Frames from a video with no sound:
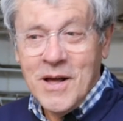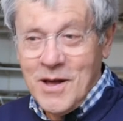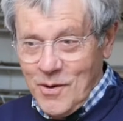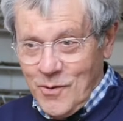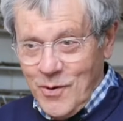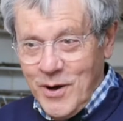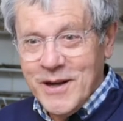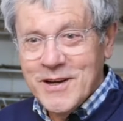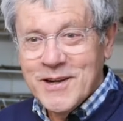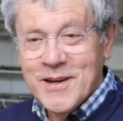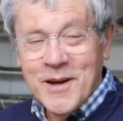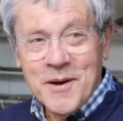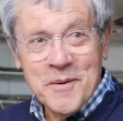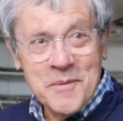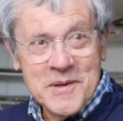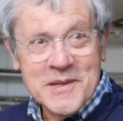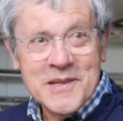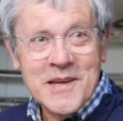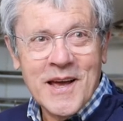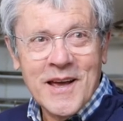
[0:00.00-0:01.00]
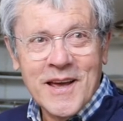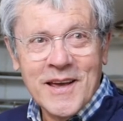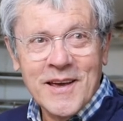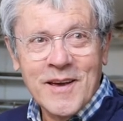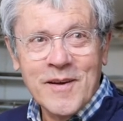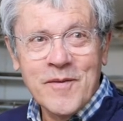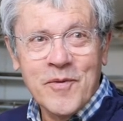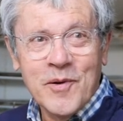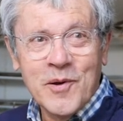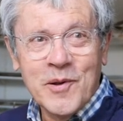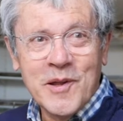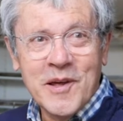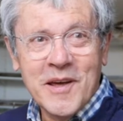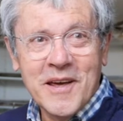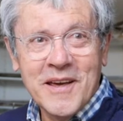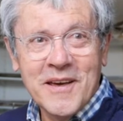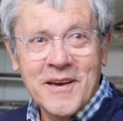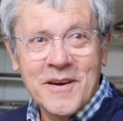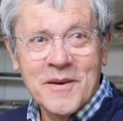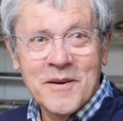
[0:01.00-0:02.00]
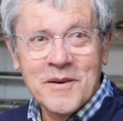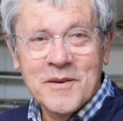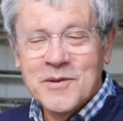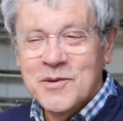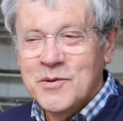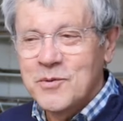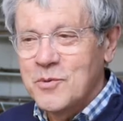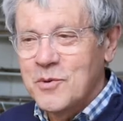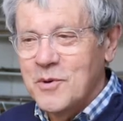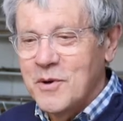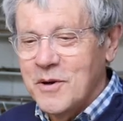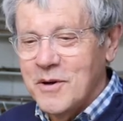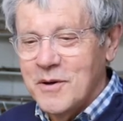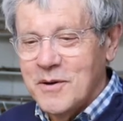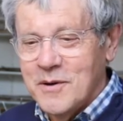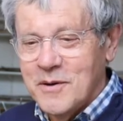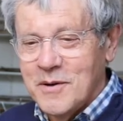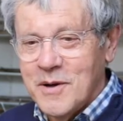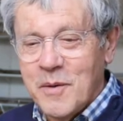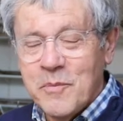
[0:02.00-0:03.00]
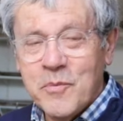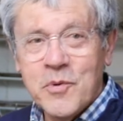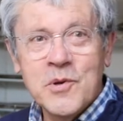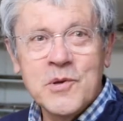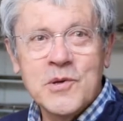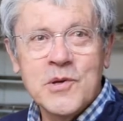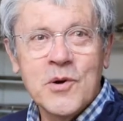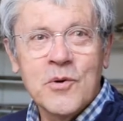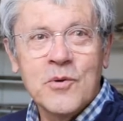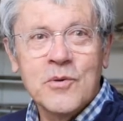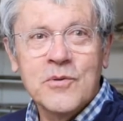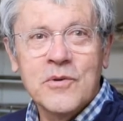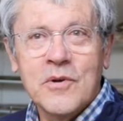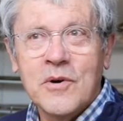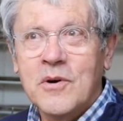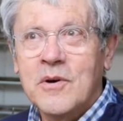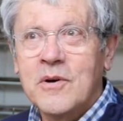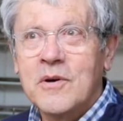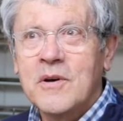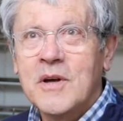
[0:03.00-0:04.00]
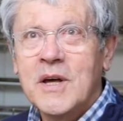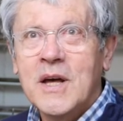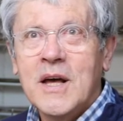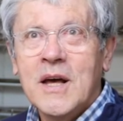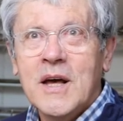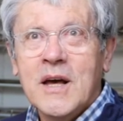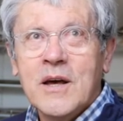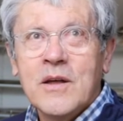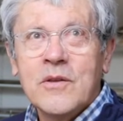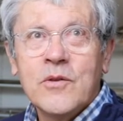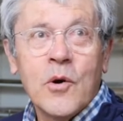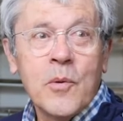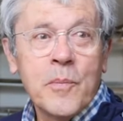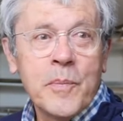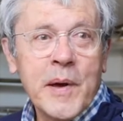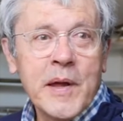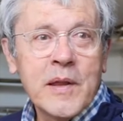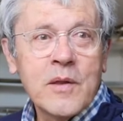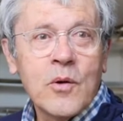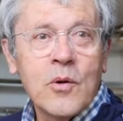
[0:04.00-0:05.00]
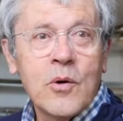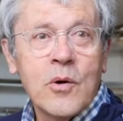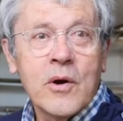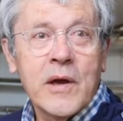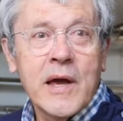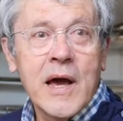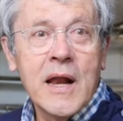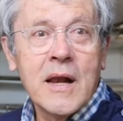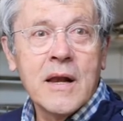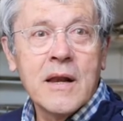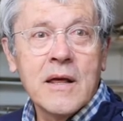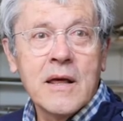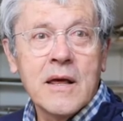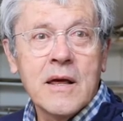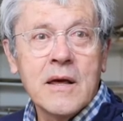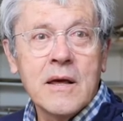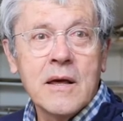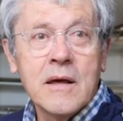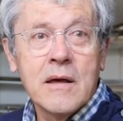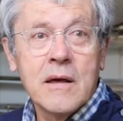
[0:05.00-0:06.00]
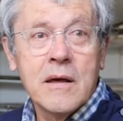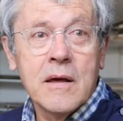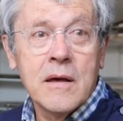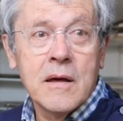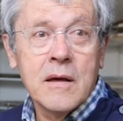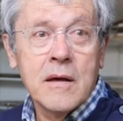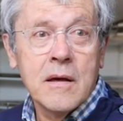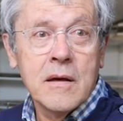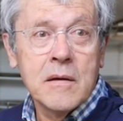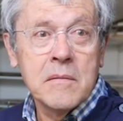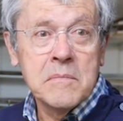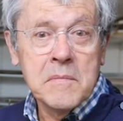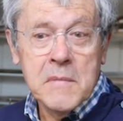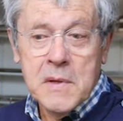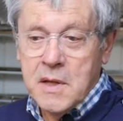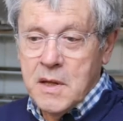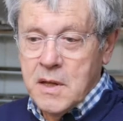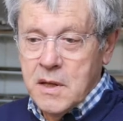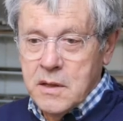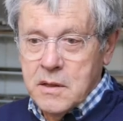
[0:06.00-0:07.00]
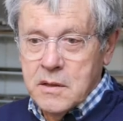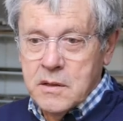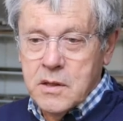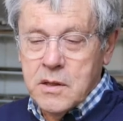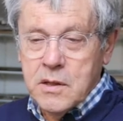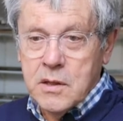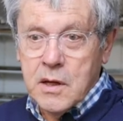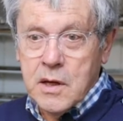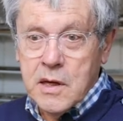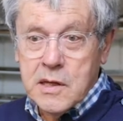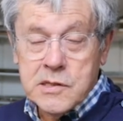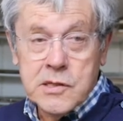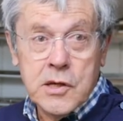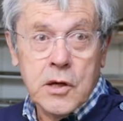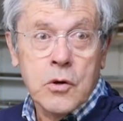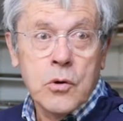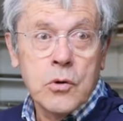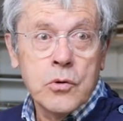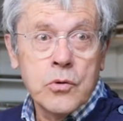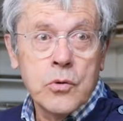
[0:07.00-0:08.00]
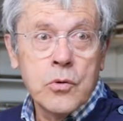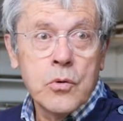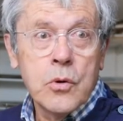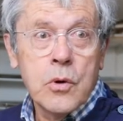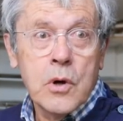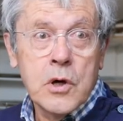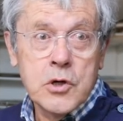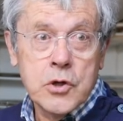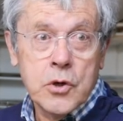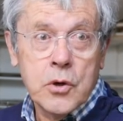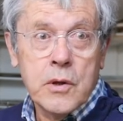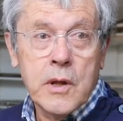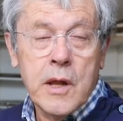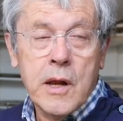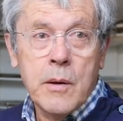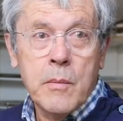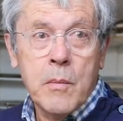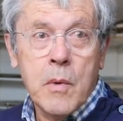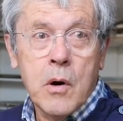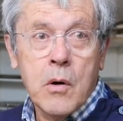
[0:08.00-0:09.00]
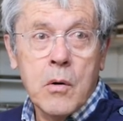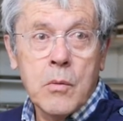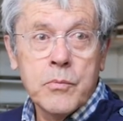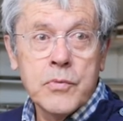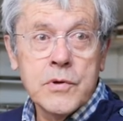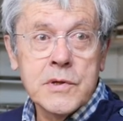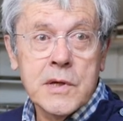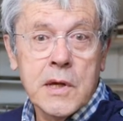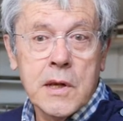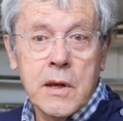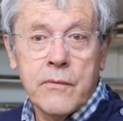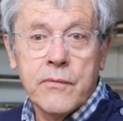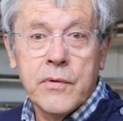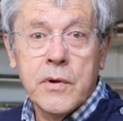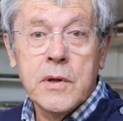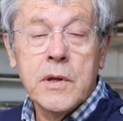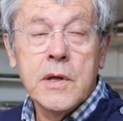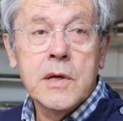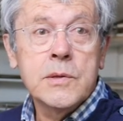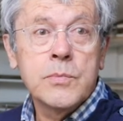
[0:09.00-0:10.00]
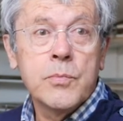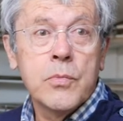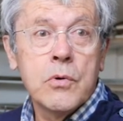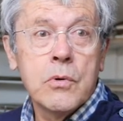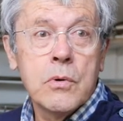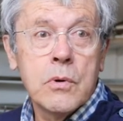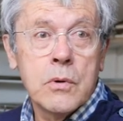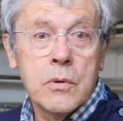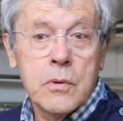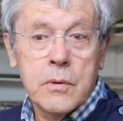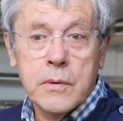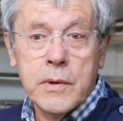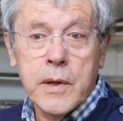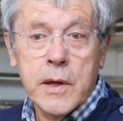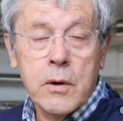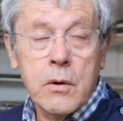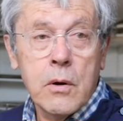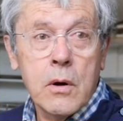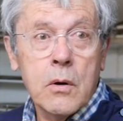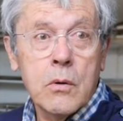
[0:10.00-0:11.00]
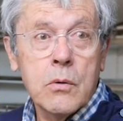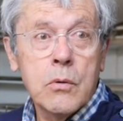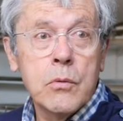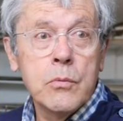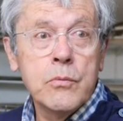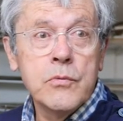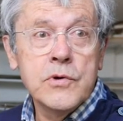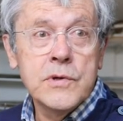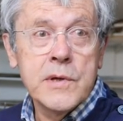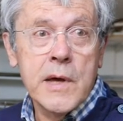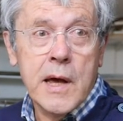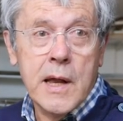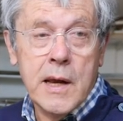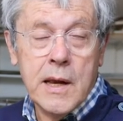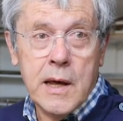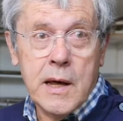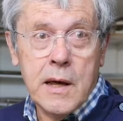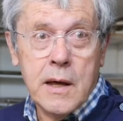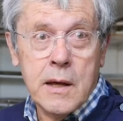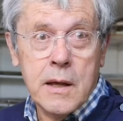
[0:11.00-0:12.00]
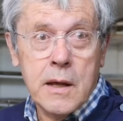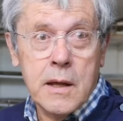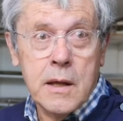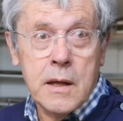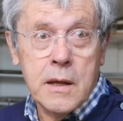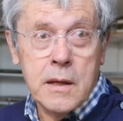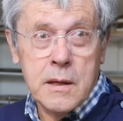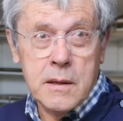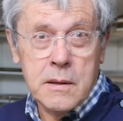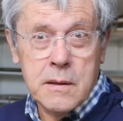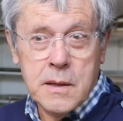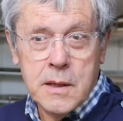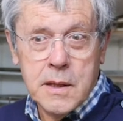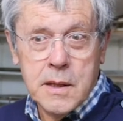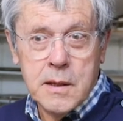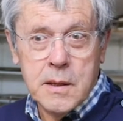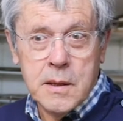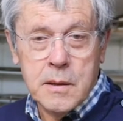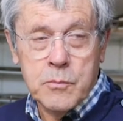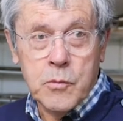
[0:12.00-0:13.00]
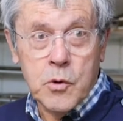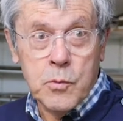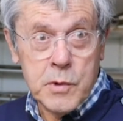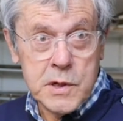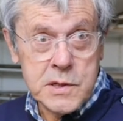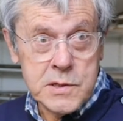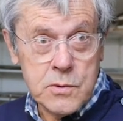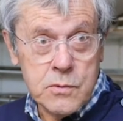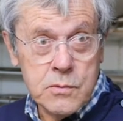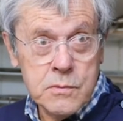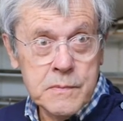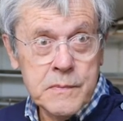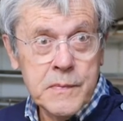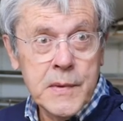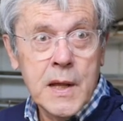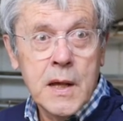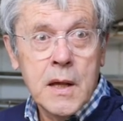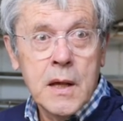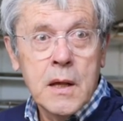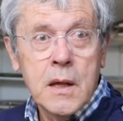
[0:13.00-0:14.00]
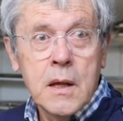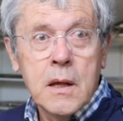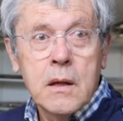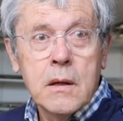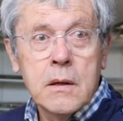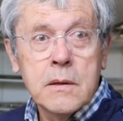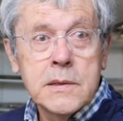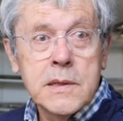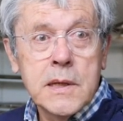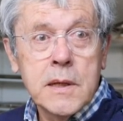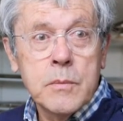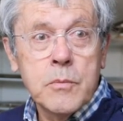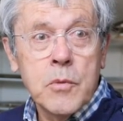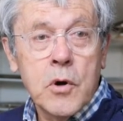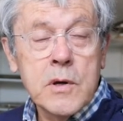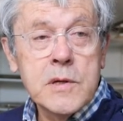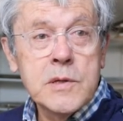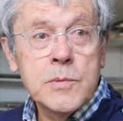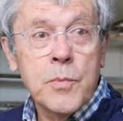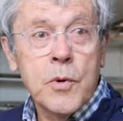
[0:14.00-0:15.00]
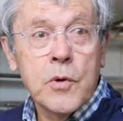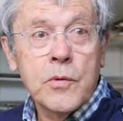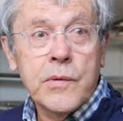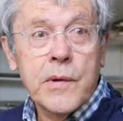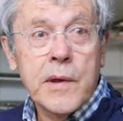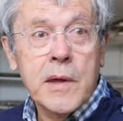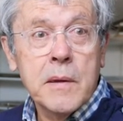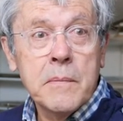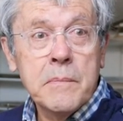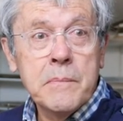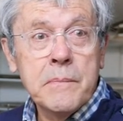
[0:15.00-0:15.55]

oui, j'ai commencé à griffonner sous l'impulsion d'un d'un peintre local qui, qui est assez connu régionalement, puisqu'il a fait une expo euh, d'ailleurs au musée à l'art à Montbrison. C'est Maurice Montet,